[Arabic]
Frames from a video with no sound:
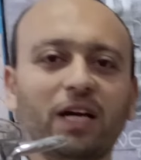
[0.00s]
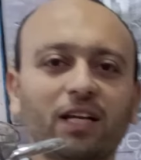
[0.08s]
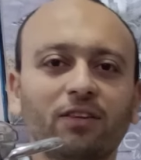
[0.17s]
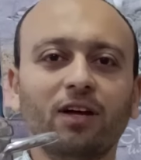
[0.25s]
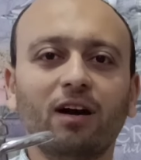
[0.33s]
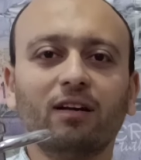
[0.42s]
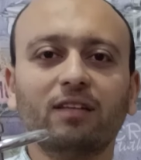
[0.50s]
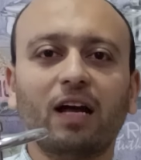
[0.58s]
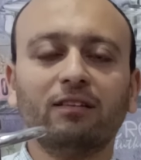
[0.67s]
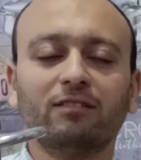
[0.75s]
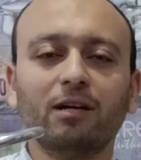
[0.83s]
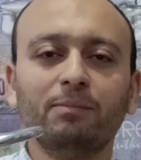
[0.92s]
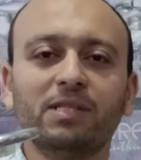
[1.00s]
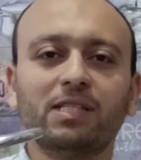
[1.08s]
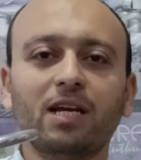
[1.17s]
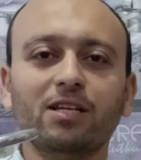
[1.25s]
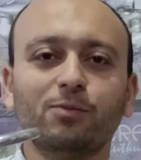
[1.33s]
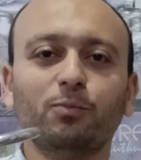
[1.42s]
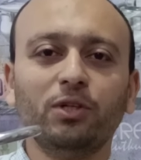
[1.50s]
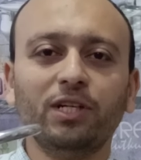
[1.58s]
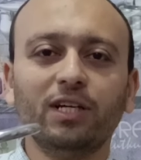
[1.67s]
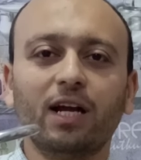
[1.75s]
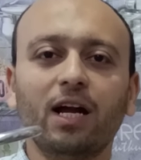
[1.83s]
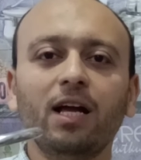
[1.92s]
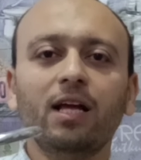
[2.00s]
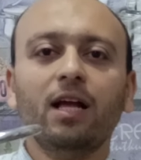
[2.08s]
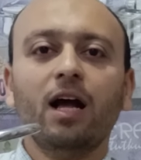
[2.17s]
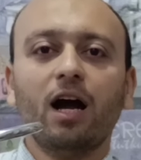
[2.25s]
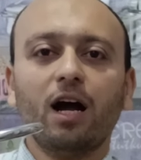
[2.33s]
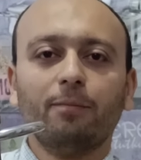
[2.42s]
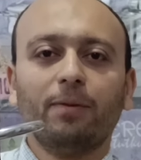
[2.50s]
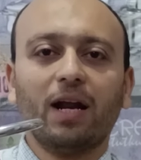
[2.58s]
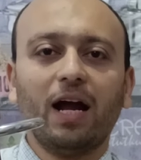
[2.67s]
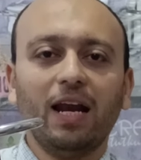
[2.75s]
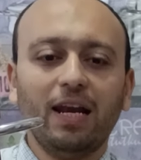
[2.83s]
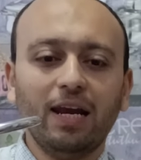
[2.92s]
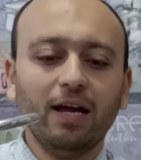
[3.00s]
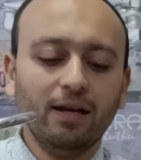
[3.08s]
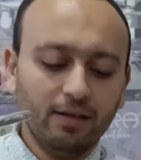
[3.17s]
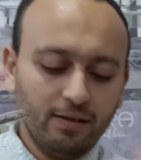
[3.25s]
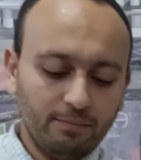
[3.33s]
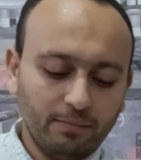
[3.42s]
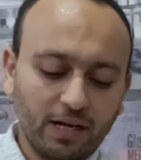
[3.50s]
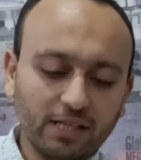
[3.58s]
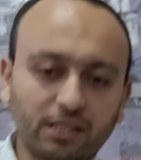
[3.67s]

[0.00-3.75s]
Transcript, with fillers: النهارده عن طقم ستانلس بونيرا اكبر حله مقاس